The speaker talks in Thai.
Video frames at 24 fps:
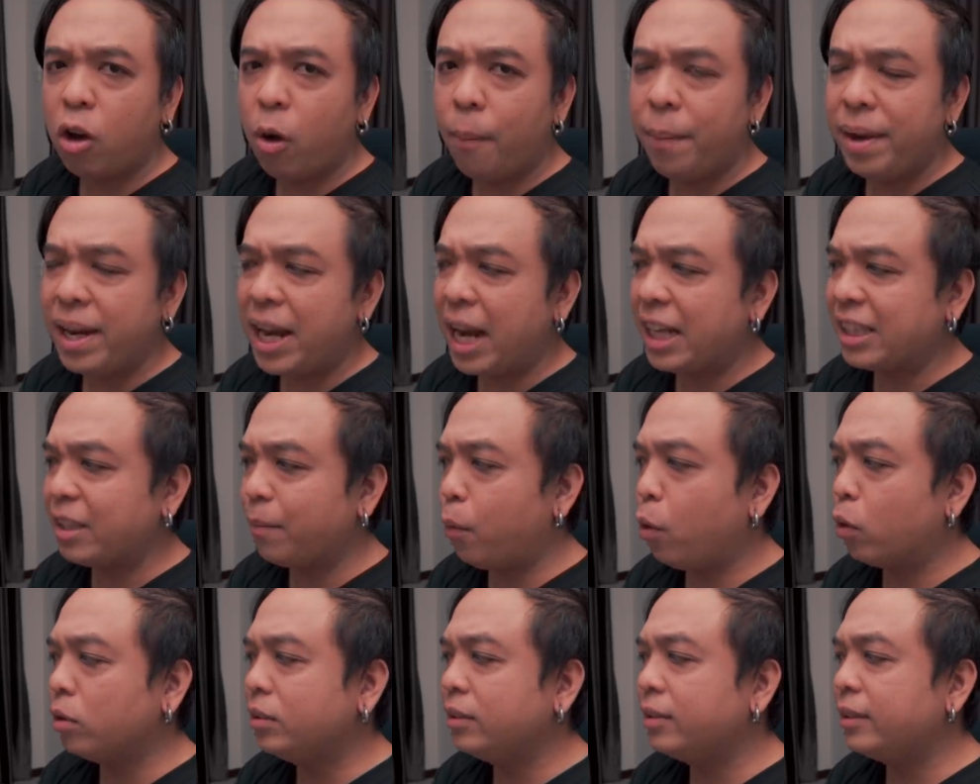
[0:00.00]
ก็ไม่น่าจะ
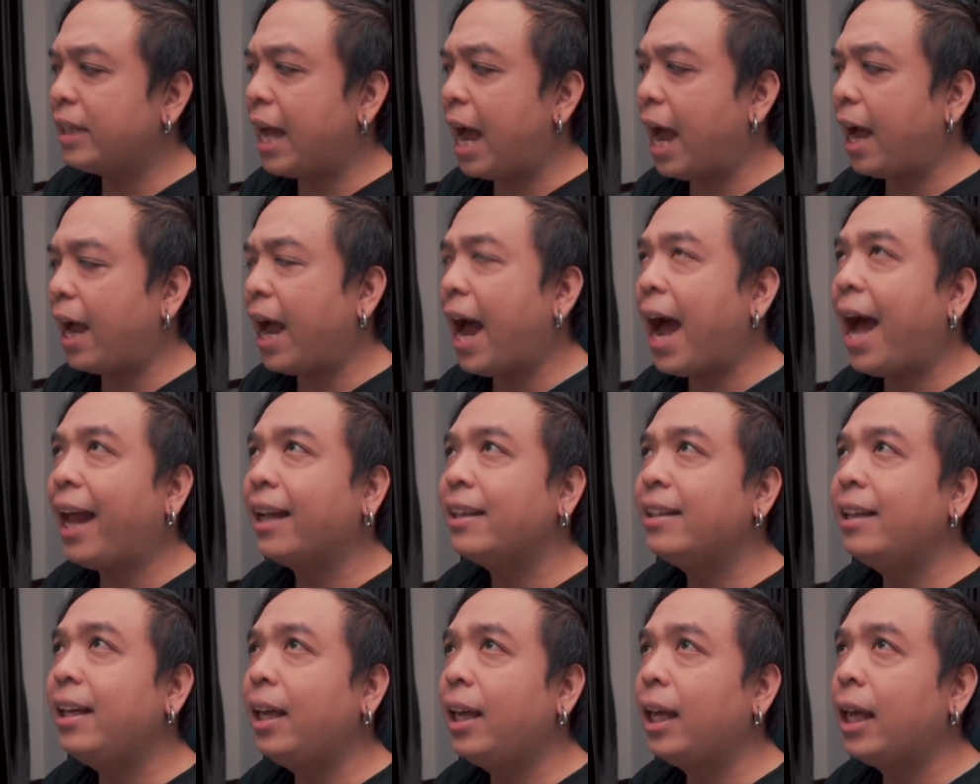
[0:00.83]
พ้นจากการ
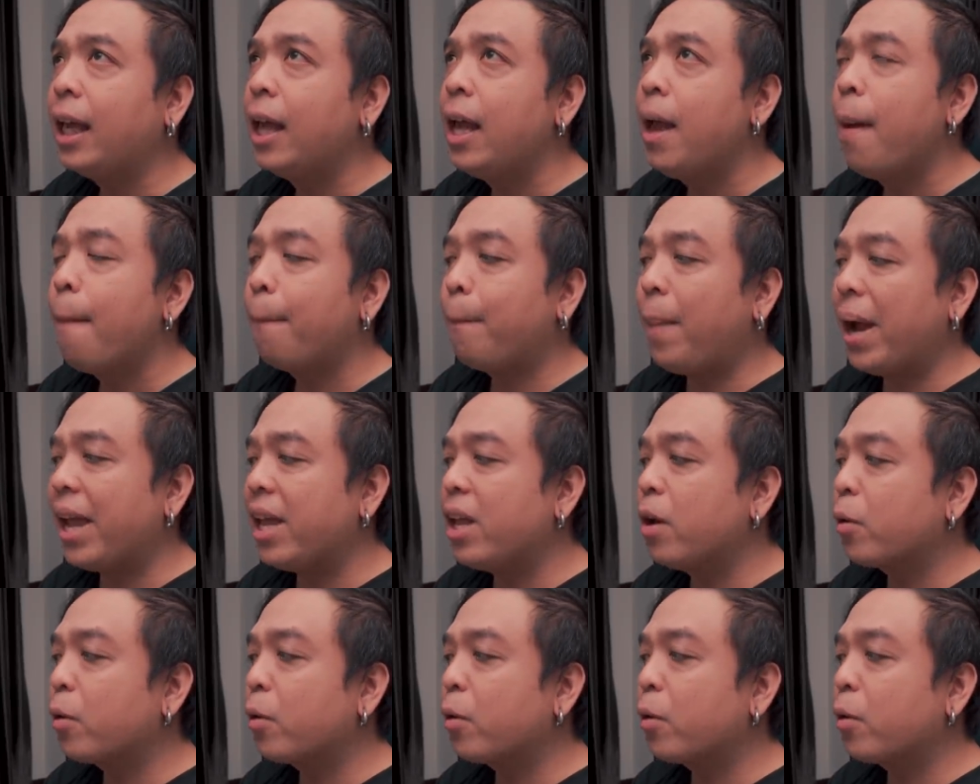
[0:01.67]
ที่ไป